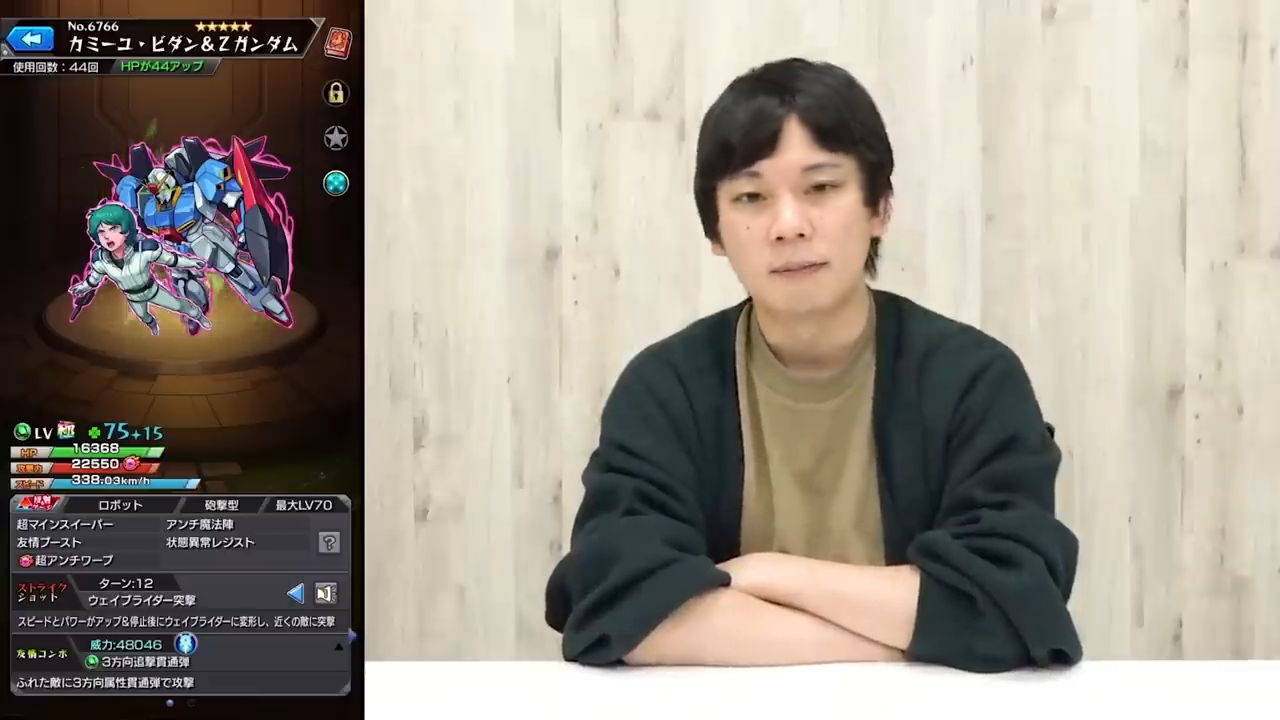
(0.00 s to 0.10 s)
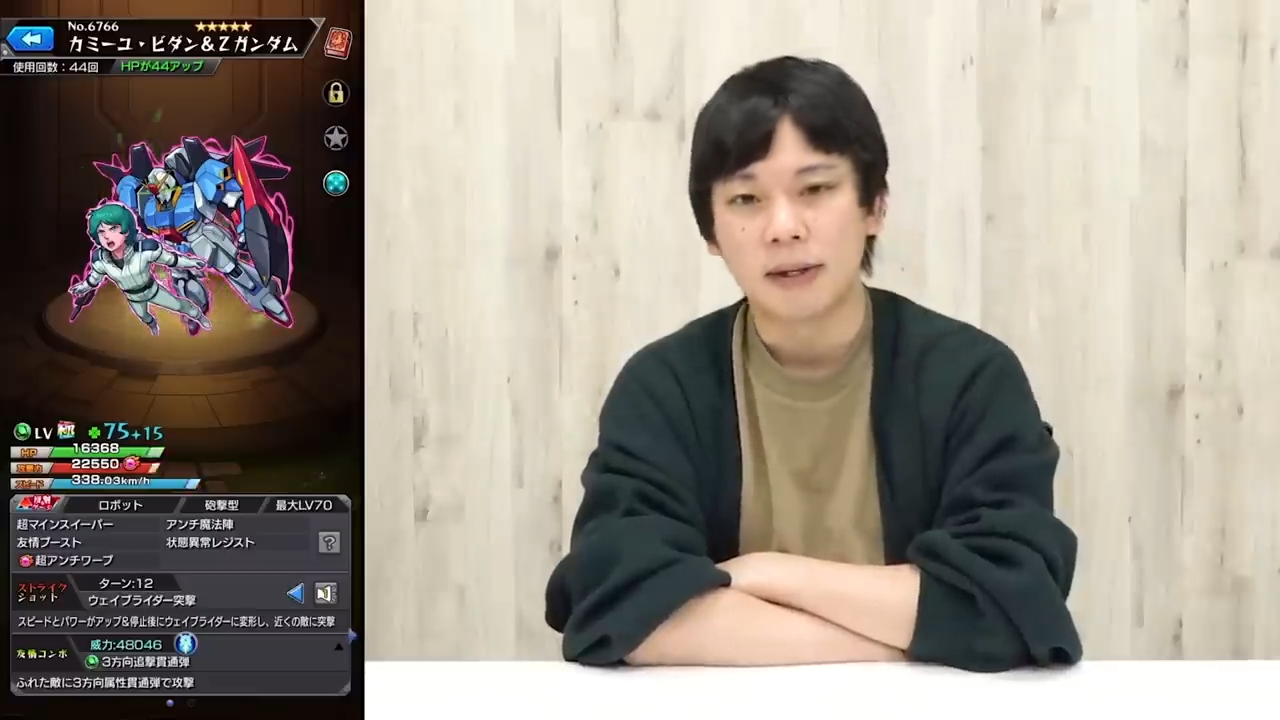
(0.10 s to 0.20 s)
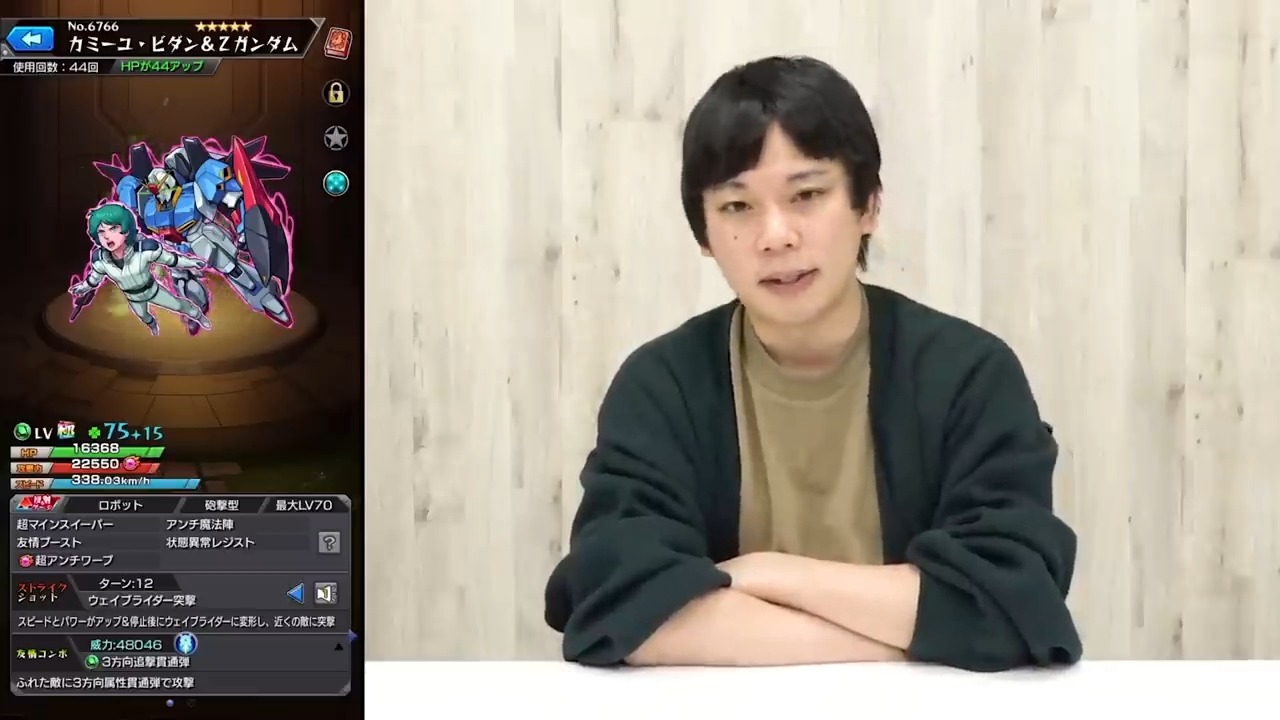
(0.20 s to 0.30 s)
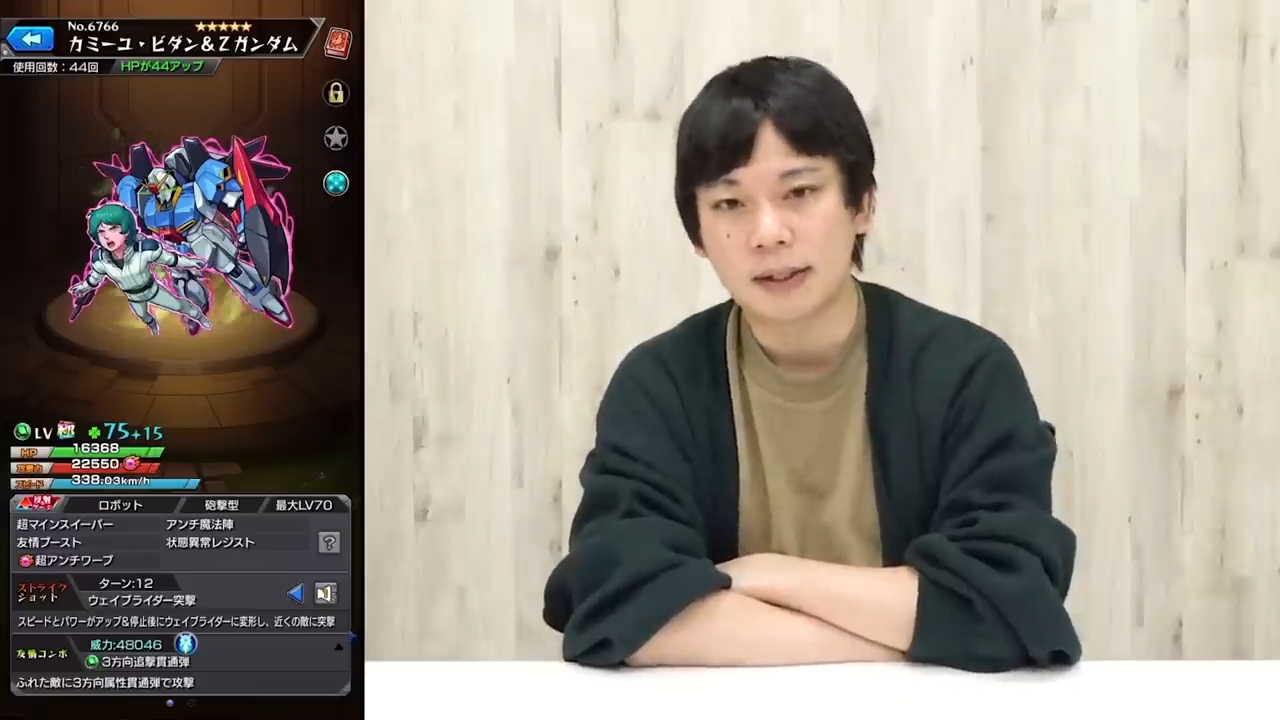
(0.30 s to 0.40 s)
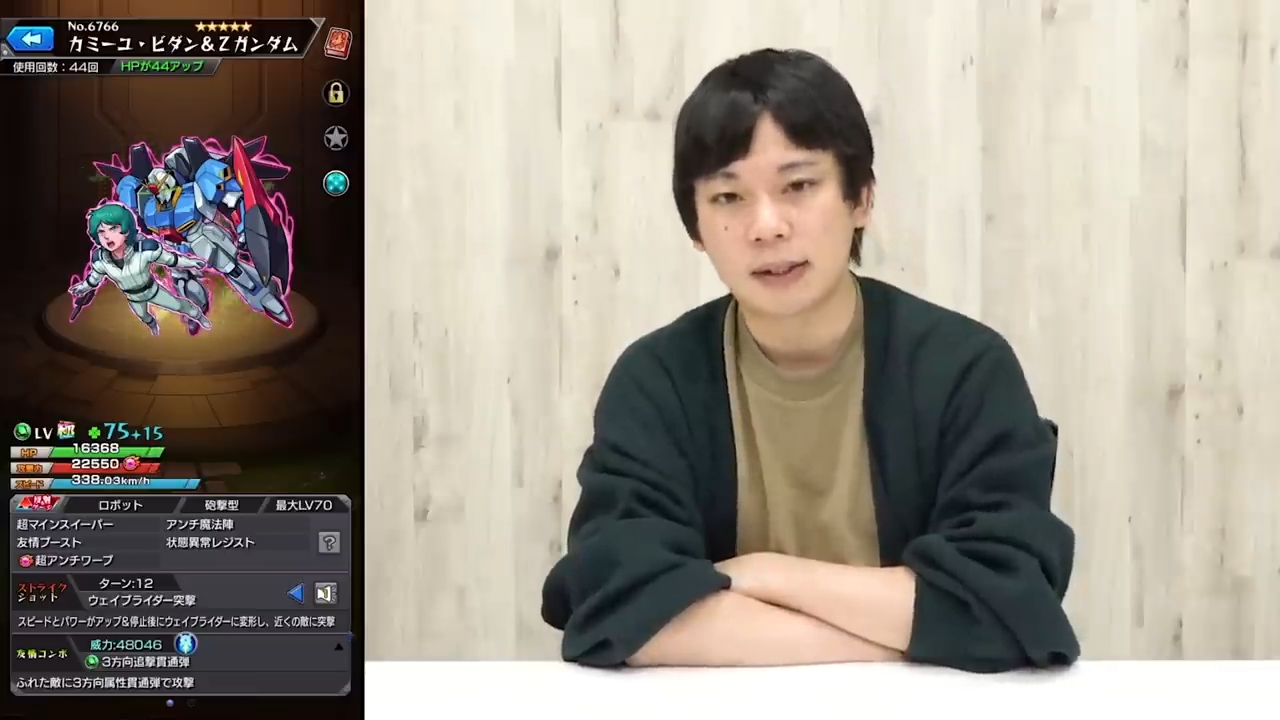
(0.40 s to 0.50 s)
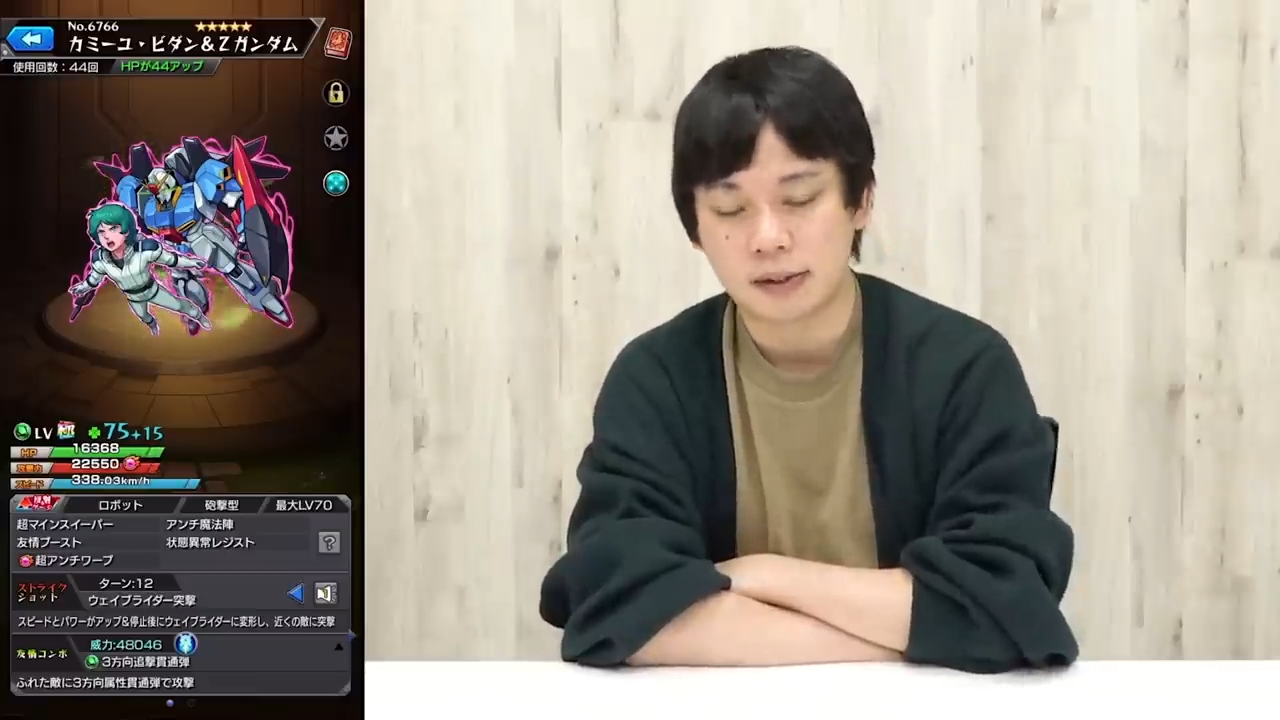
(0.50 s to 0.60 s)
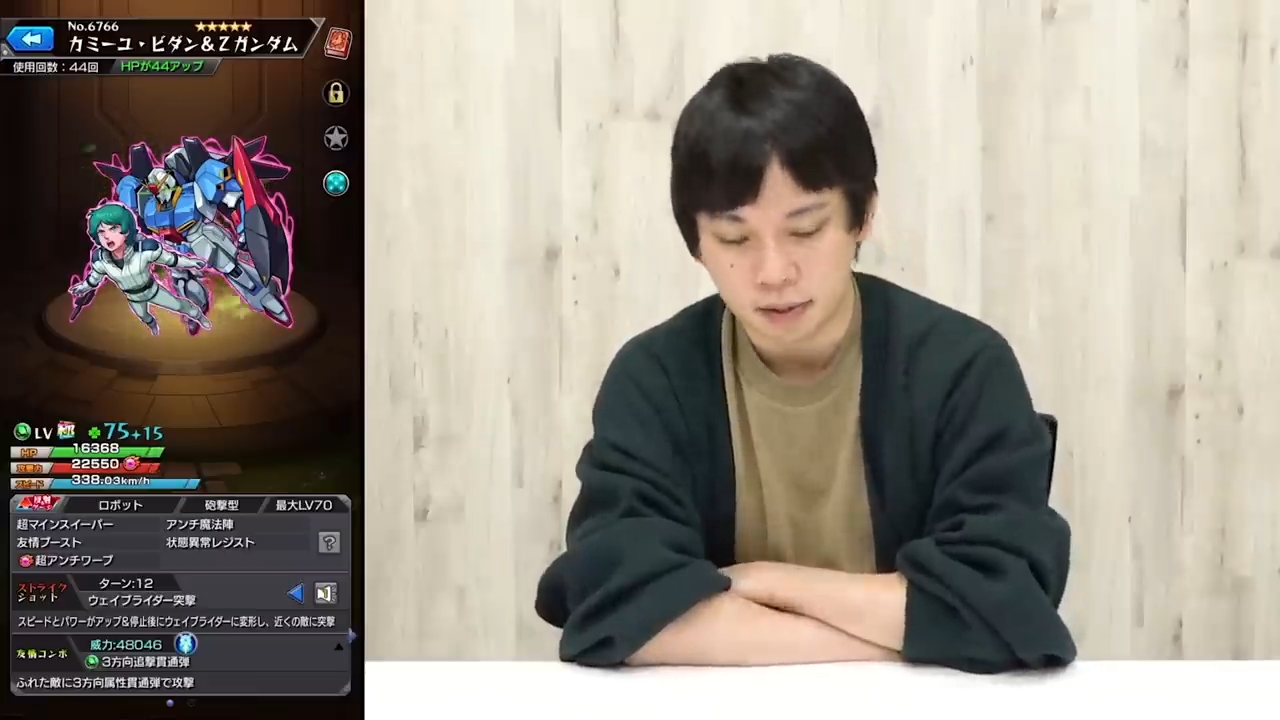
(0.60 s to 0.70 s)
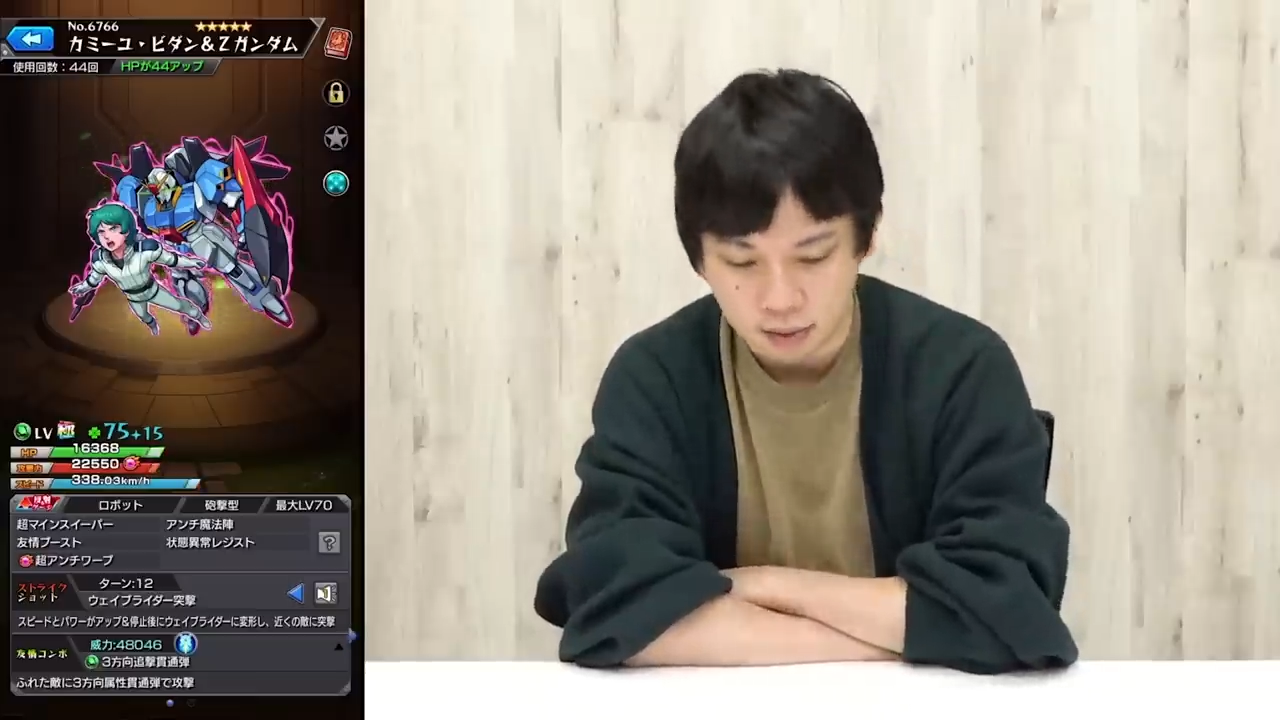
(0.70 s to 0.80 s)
めちゃくちゃ強い